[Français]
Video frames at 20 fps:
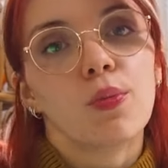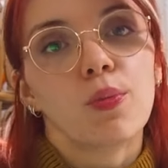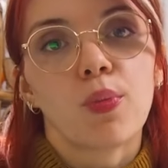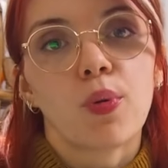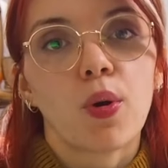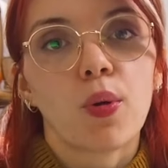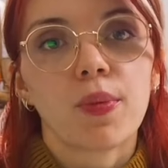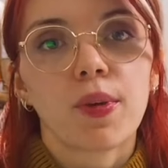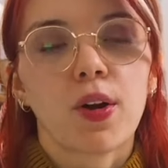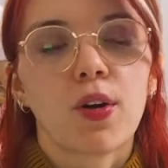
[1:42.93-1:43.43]

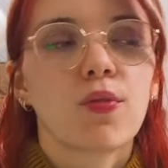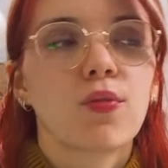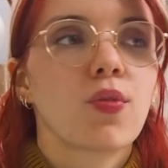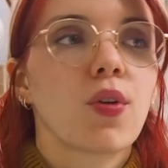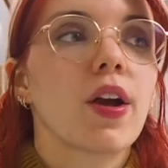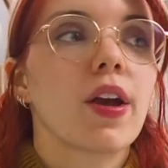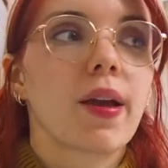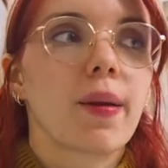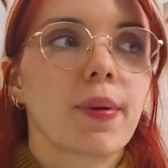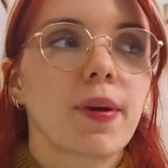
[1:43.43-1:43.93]
premier
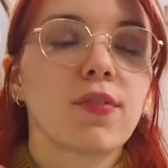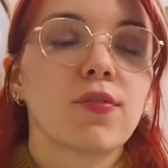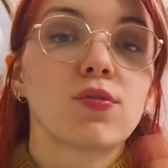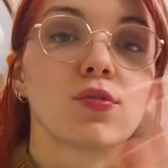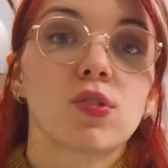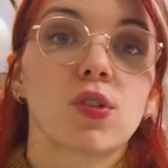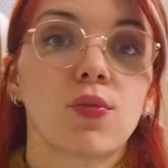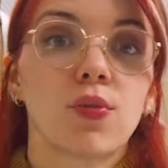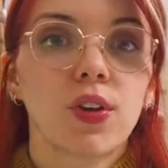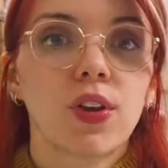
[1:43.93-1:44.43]
envoi. Et après,
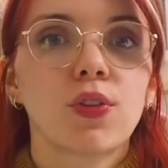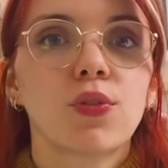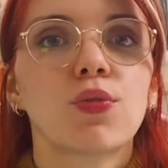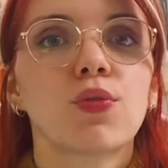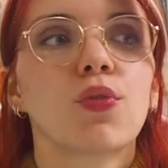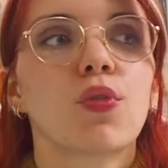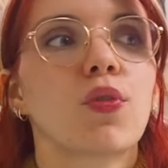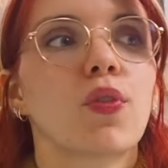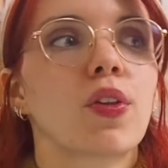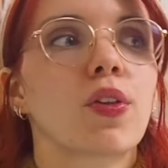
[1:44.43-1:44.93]
vous envoyez
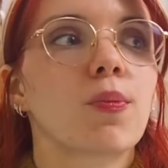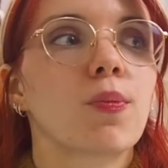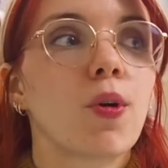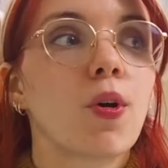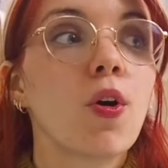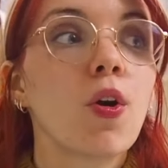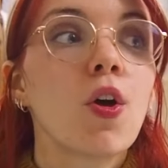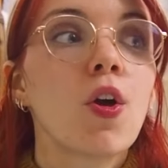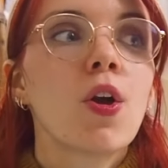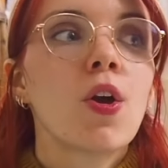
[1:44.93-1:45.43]
tous vos
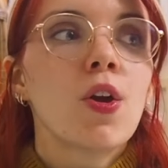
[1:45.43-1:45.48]
vêtements.